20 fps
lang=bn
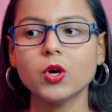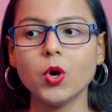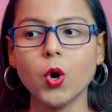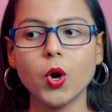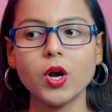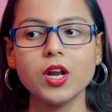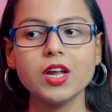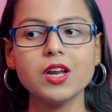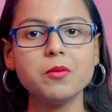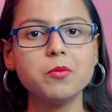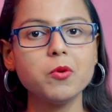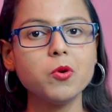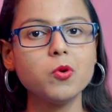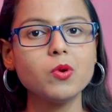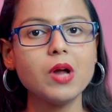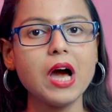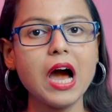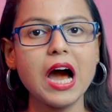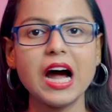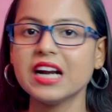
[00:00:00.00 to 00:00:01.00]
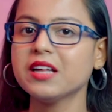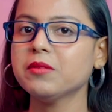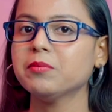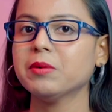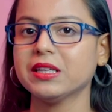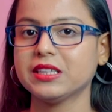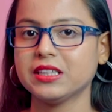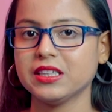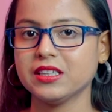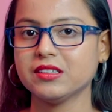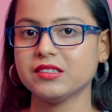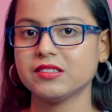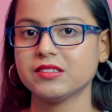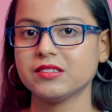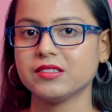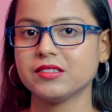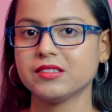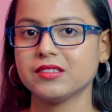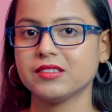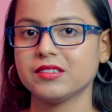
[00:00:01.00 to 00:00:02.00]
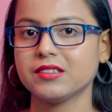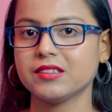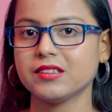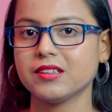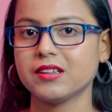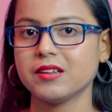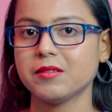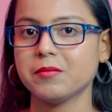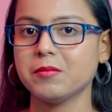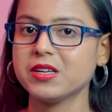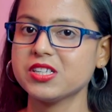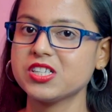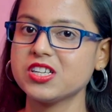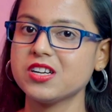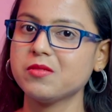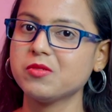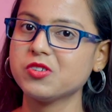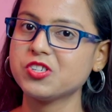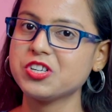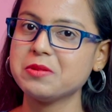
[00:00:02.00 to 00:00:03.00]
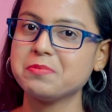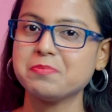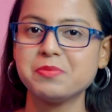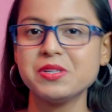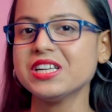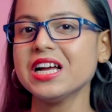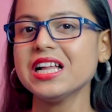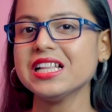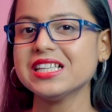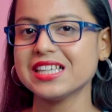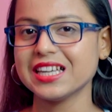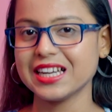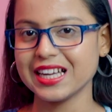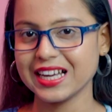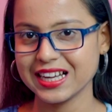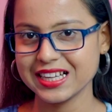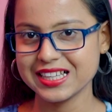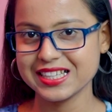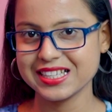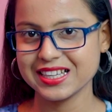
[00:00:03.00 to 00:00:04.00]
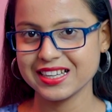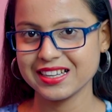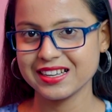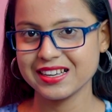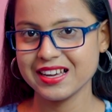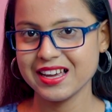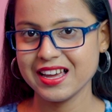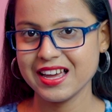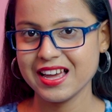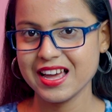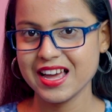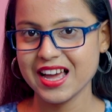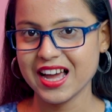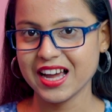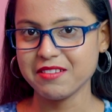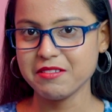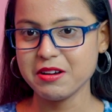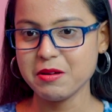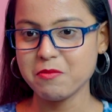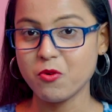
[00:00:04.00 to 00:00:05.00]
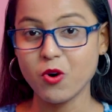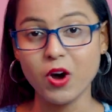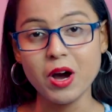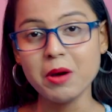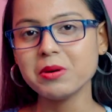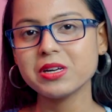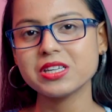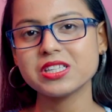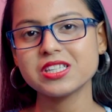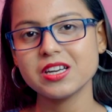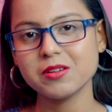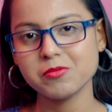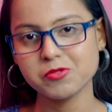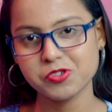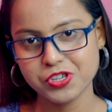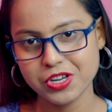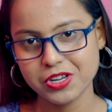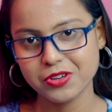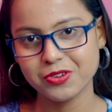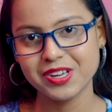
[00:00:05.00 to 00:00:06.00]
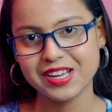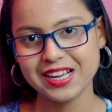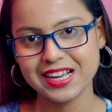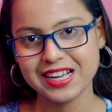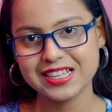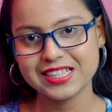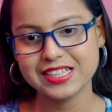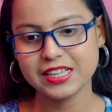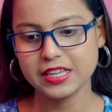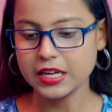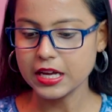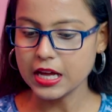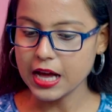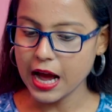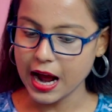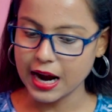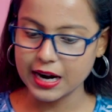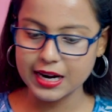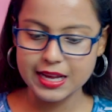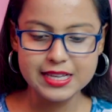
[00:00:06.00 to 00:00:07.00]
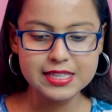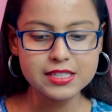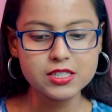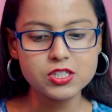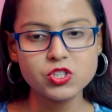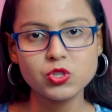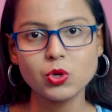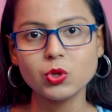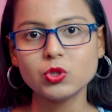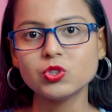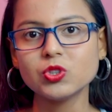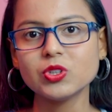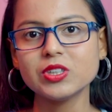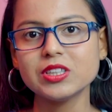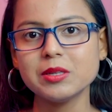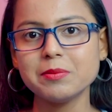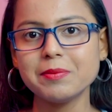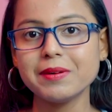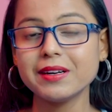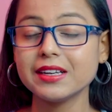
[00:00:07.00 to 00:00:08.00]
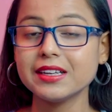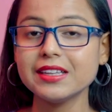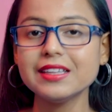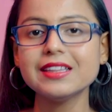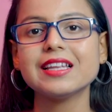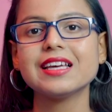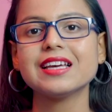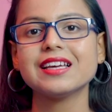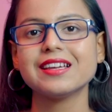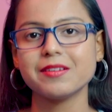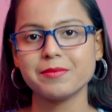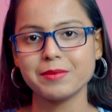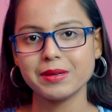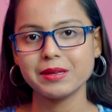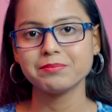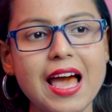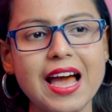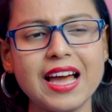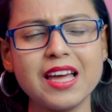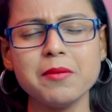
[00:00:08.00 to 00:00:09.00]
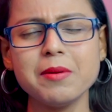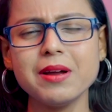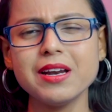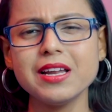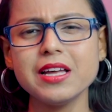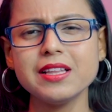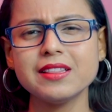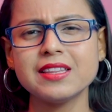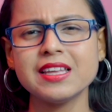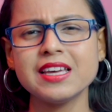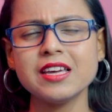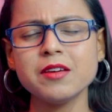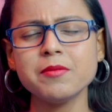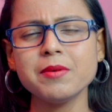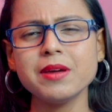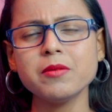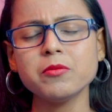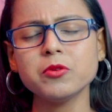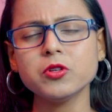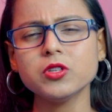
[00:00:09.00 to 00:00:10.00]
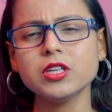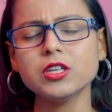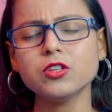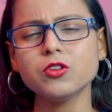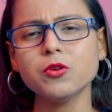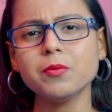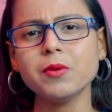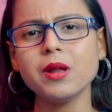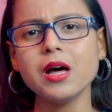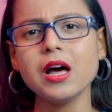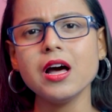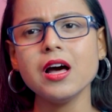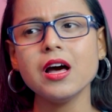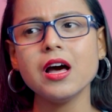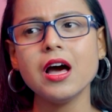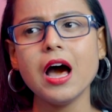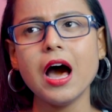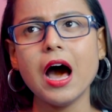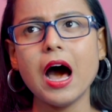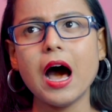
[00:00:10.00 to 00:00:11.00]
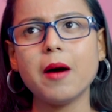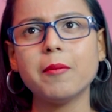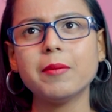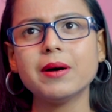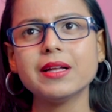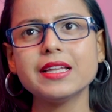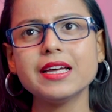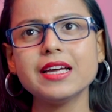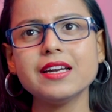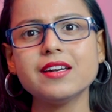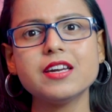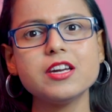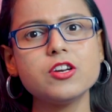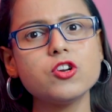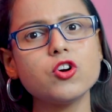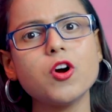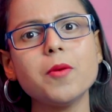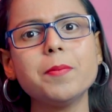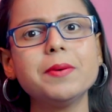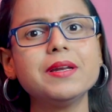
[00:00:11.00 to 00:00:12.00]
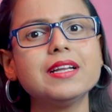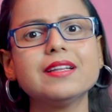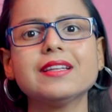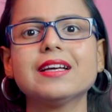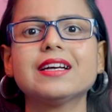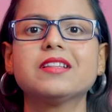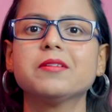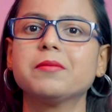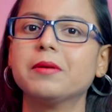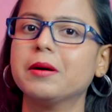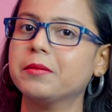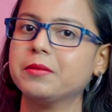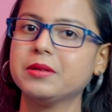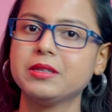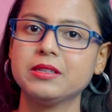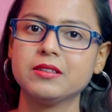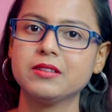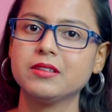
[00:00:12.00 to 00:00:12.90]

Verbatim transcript: ঘরের বউরা আড়ি পাতে মাস্টার মশাই বিশাল জেনে গেছে একেবারে মহামাস্টার মশাই হয়ে গেছে আর এই জিনিস সহ্য করতে পারেনি ধিঙ্গিমে একেবারে ধিঙ্গিমের মধ্যে তোমরা আমাদের ডিটো কপিটা দেখতে পাবে